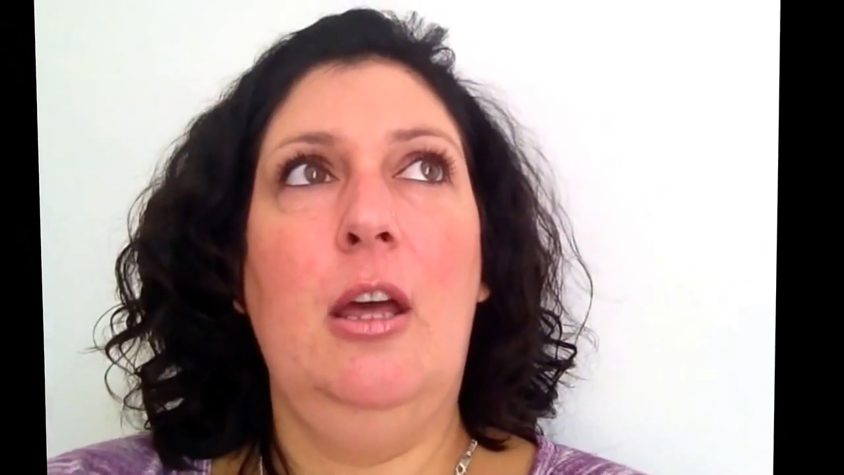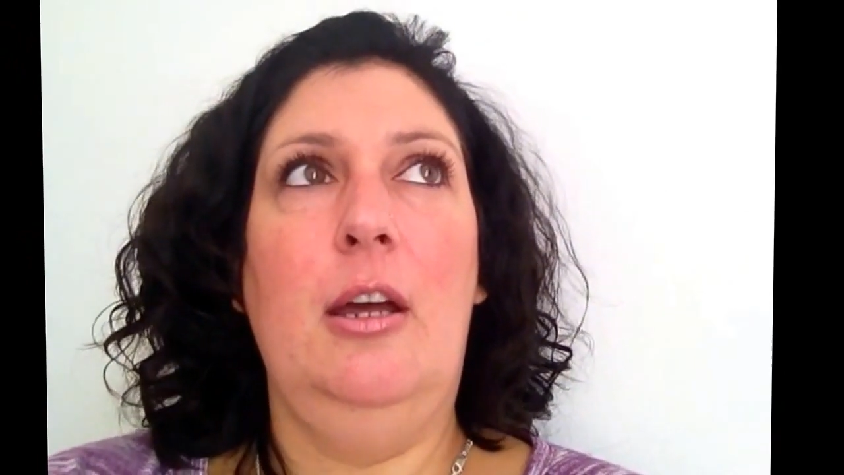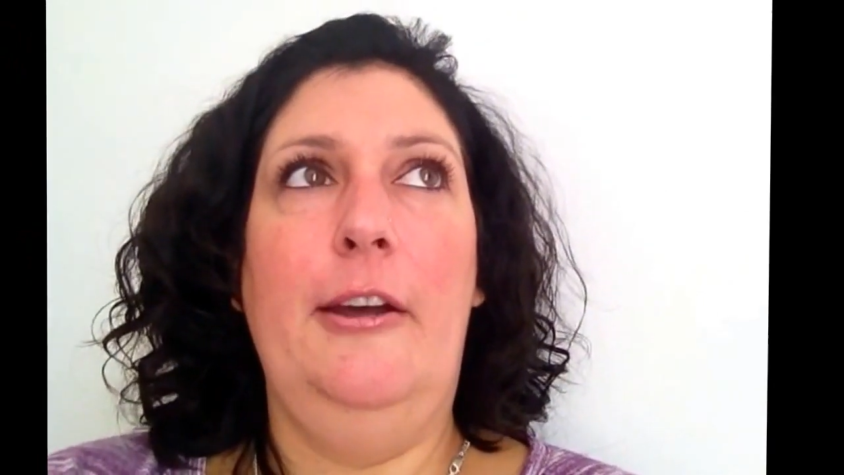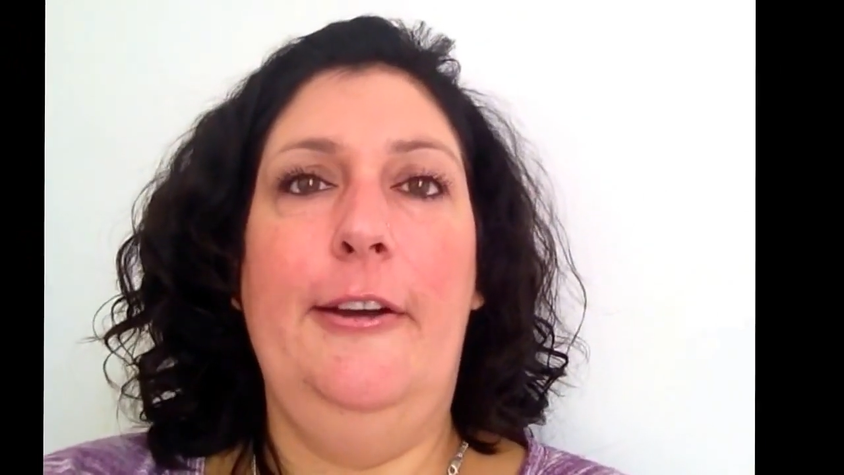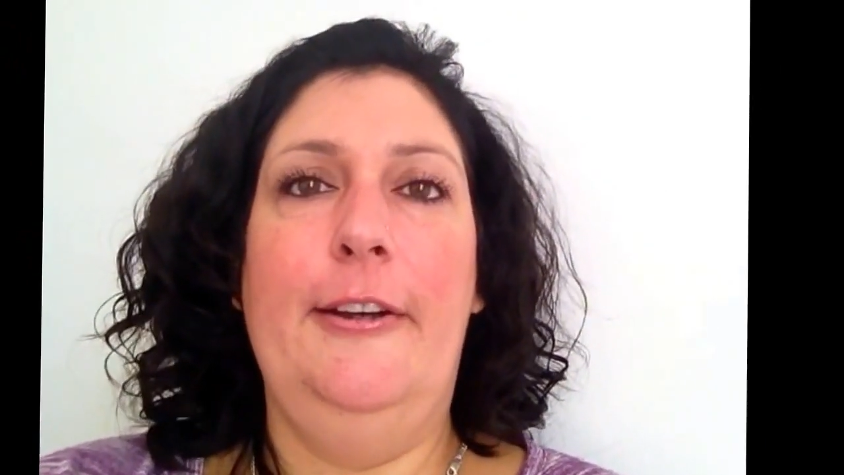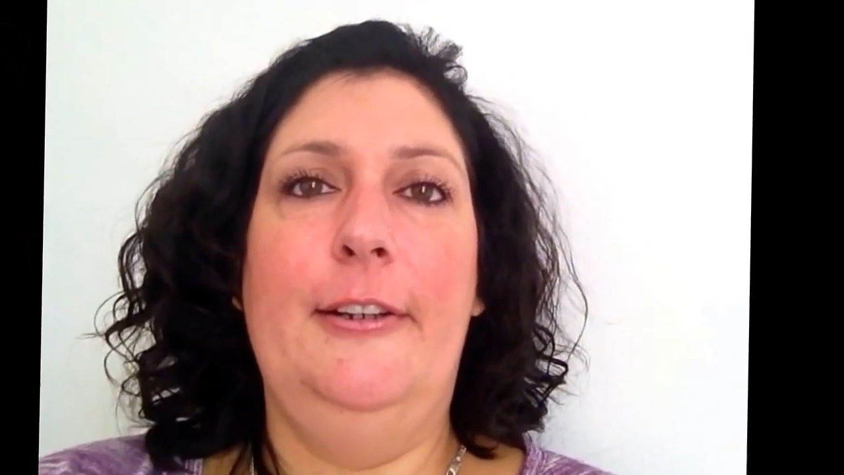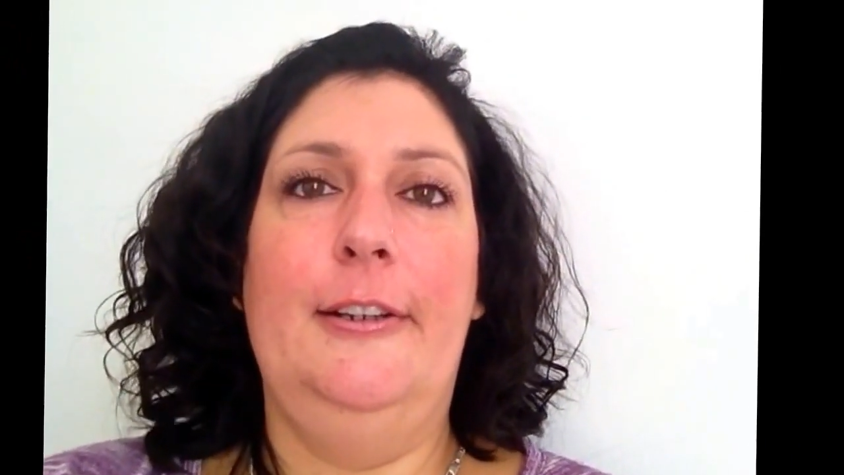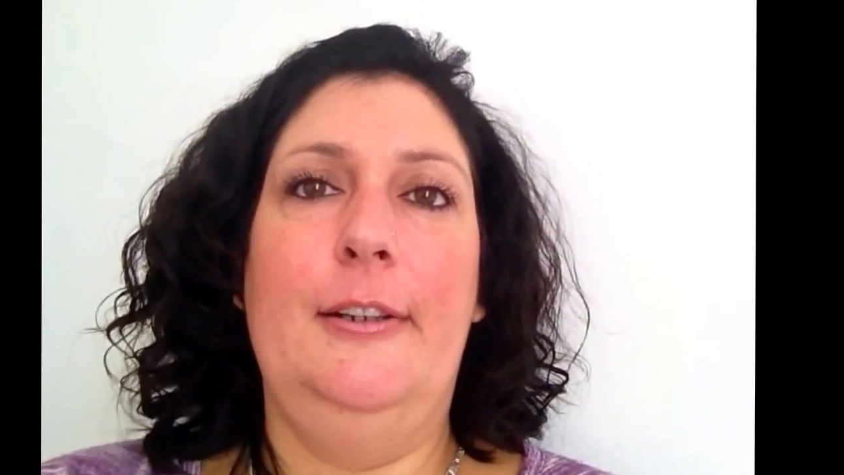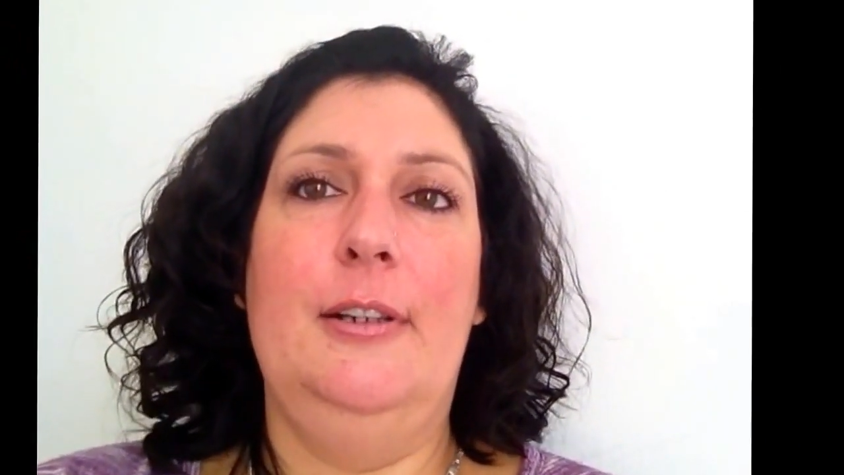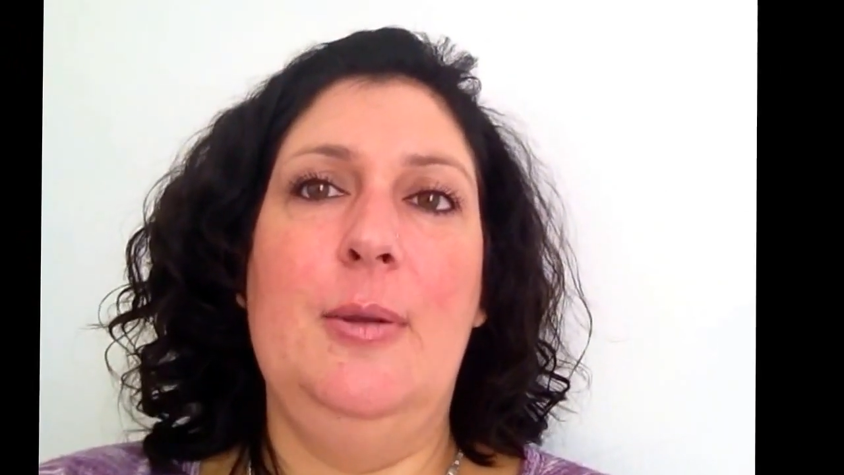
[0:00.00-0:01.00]

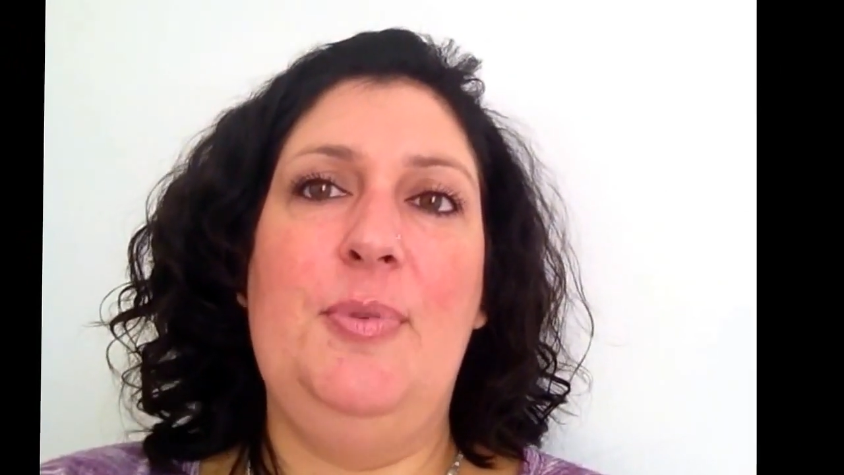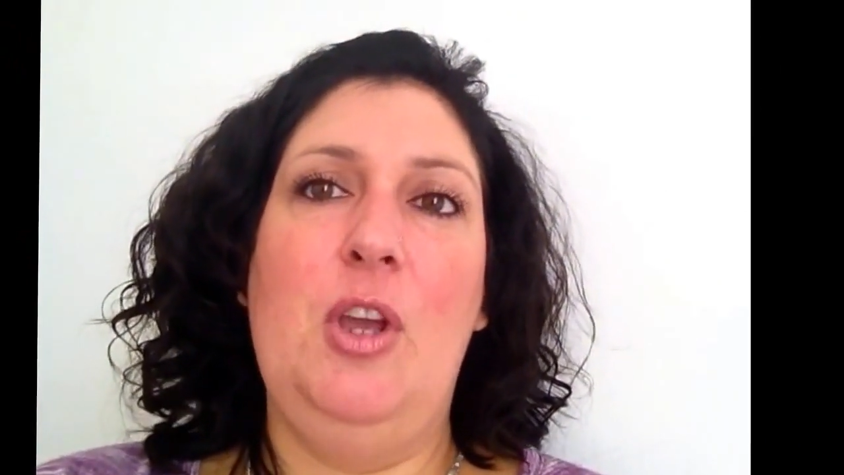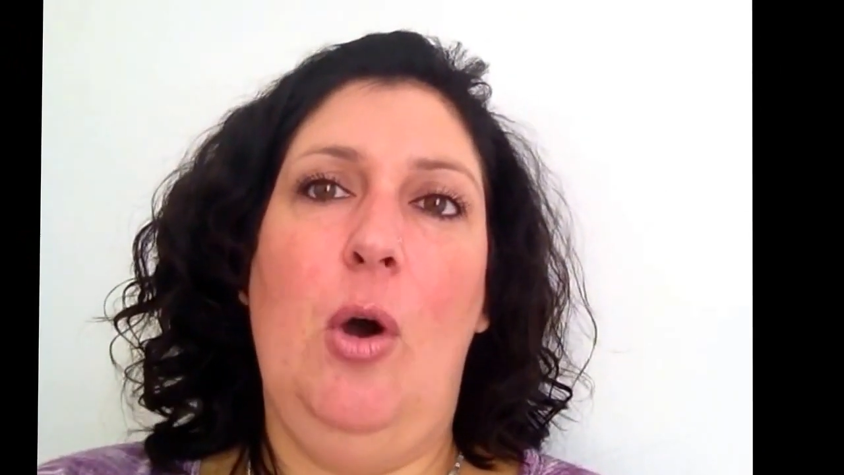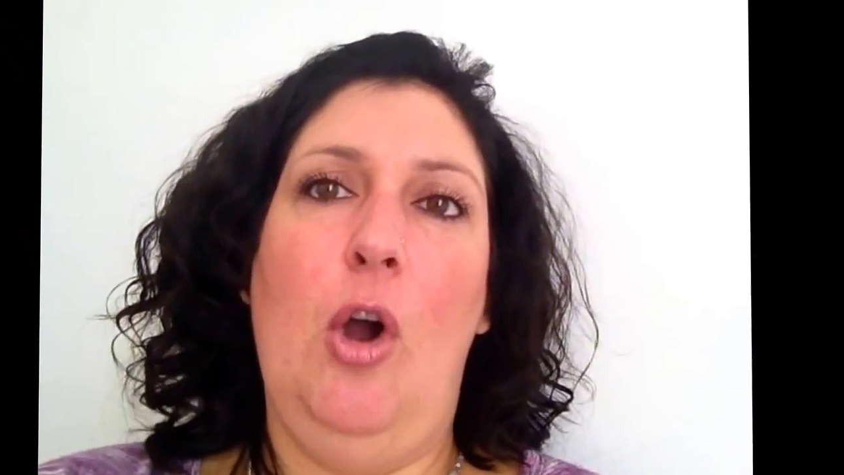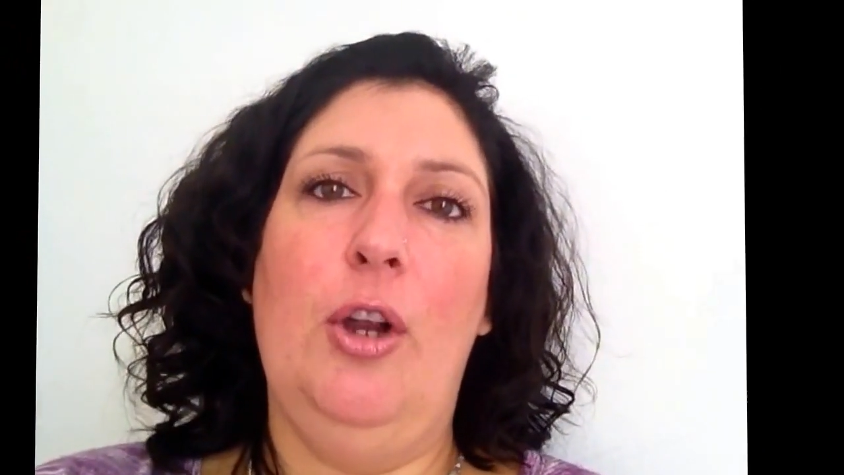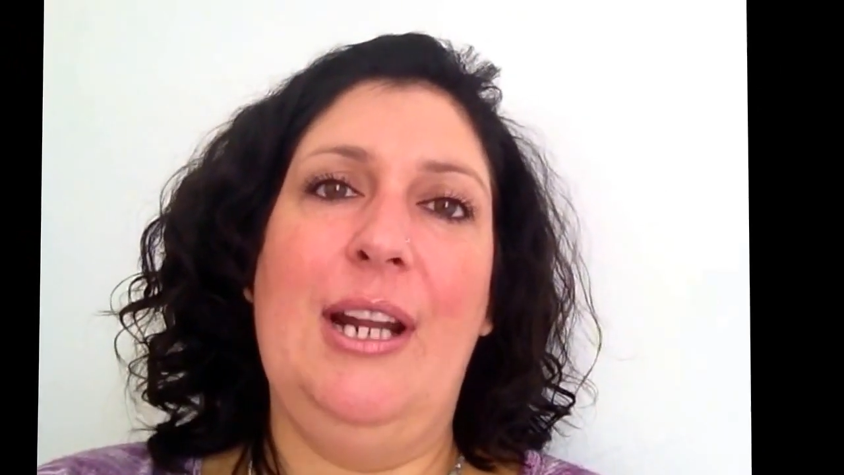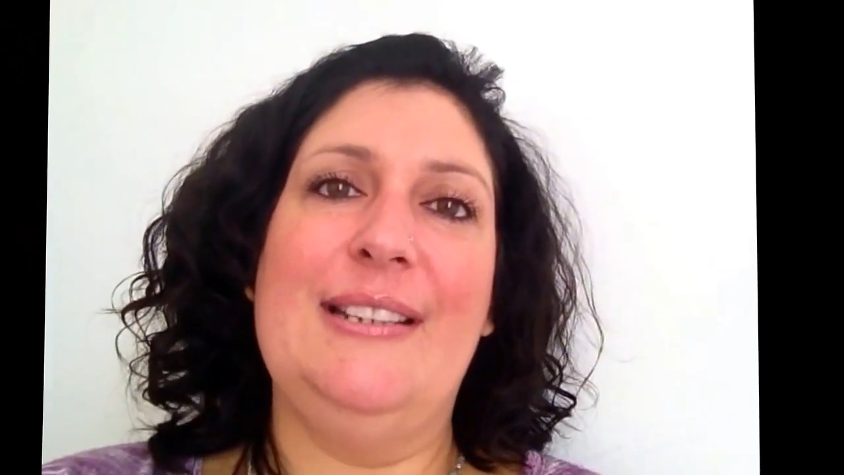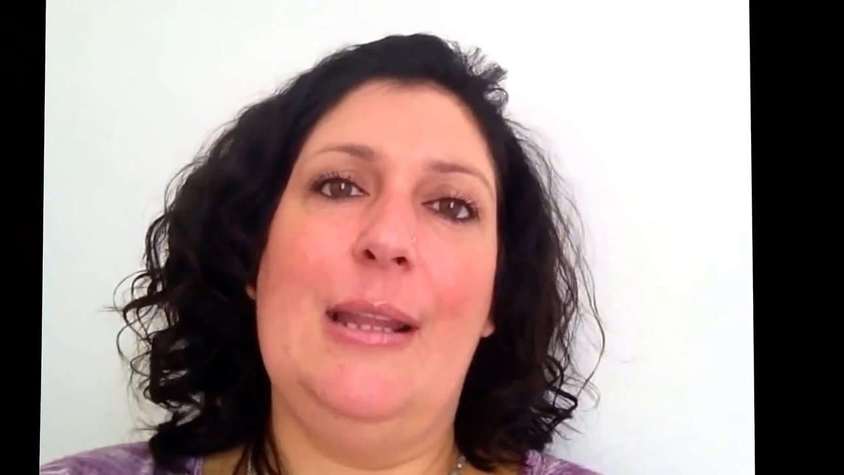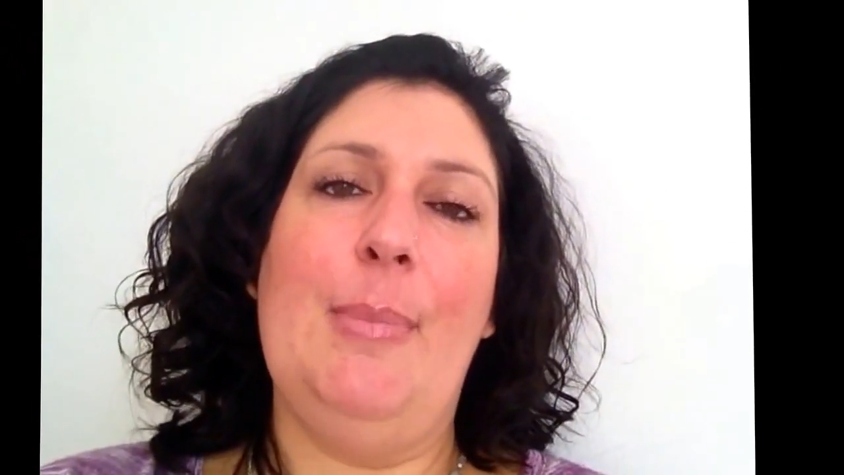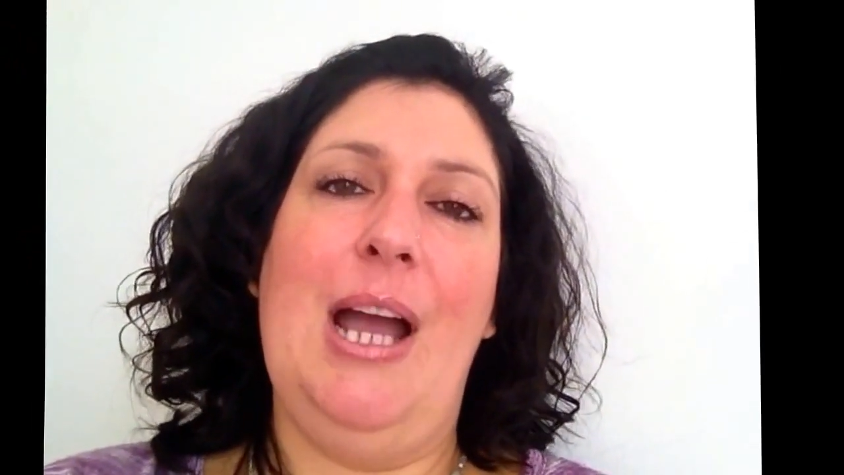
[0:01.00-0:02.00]
Euh, et puis, ils ont un
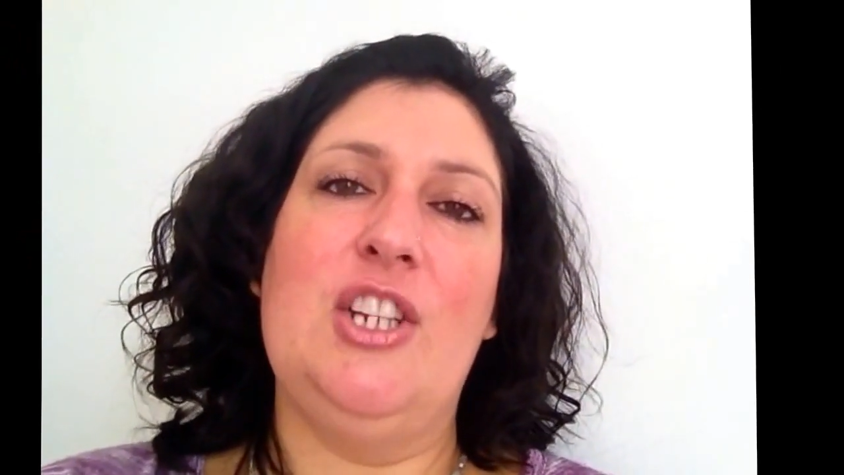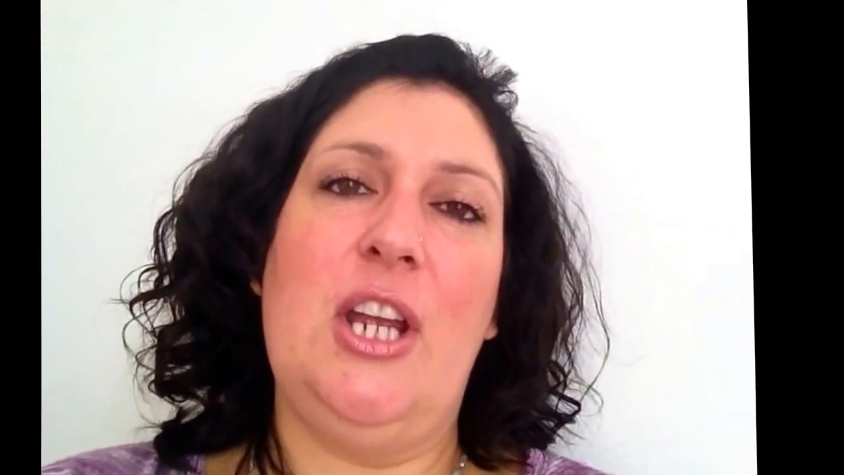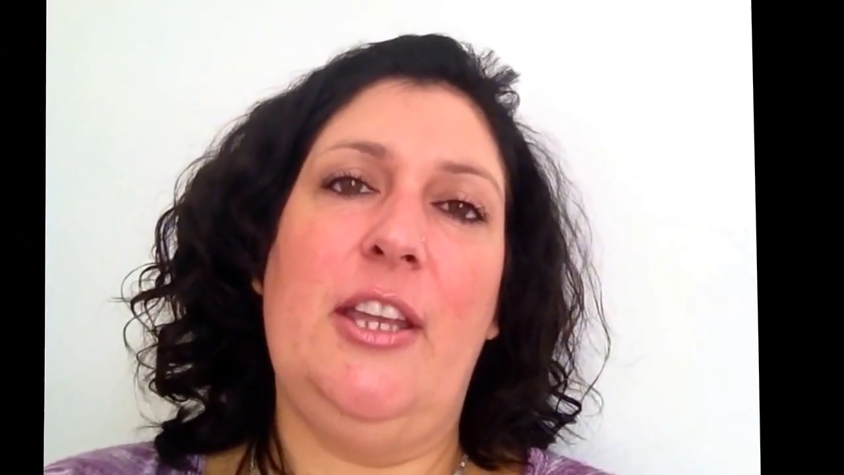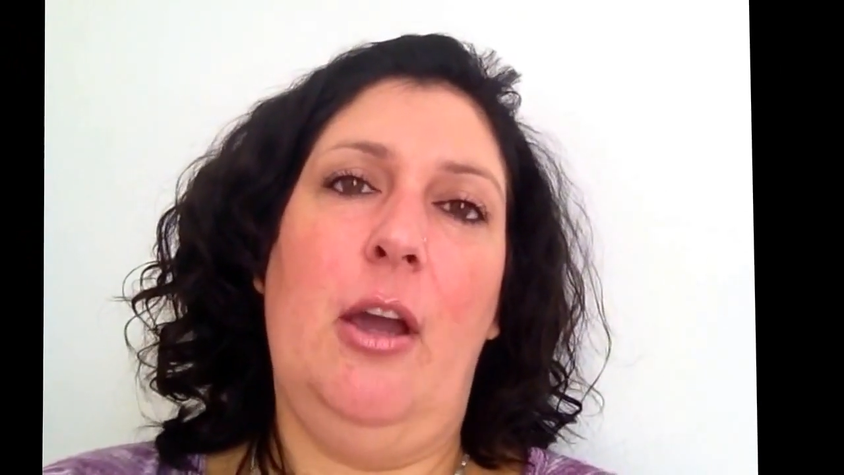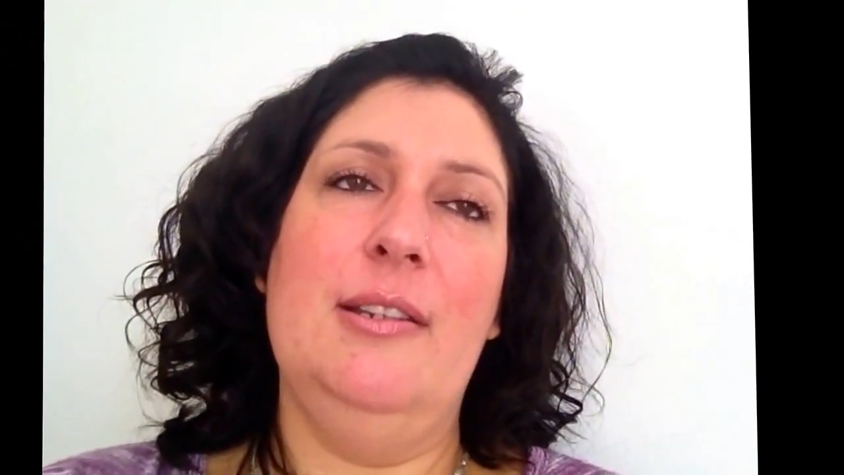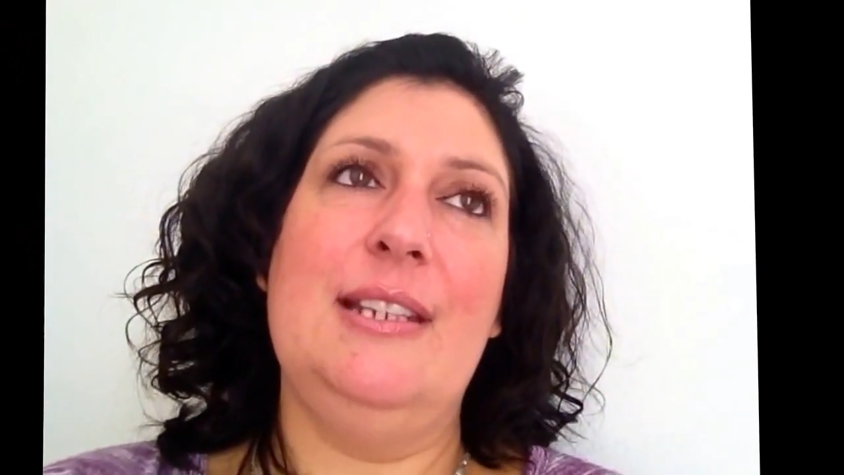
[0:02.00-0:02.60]
entraînement à chaque heure.